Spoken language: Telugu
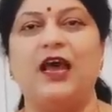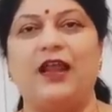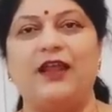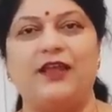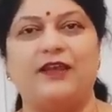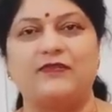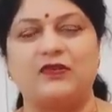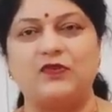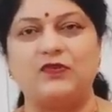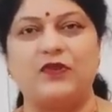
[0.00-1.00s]
అన్ని
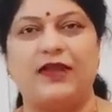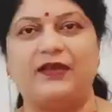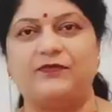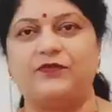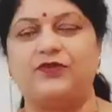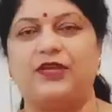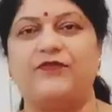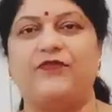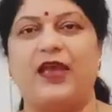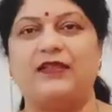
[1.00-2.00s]
ఎక్స్క్లూజివ్ ఐటమ్స్
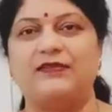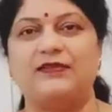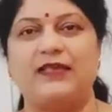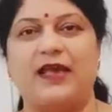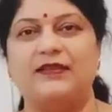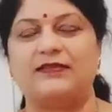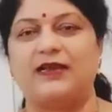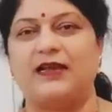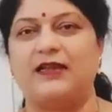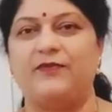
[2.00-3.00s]
ఉంటాయి ఫ్యాన్సీ శారీస్
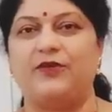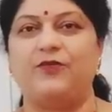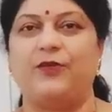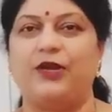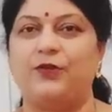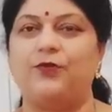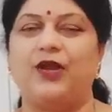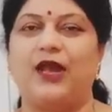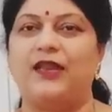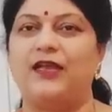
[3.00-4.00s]
కానీ మీకు పట్టు
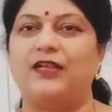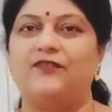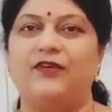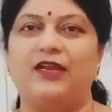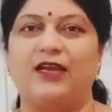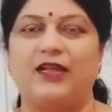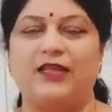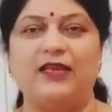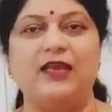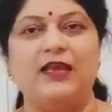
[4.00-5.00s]
కానీ గద్వాల్ కానీ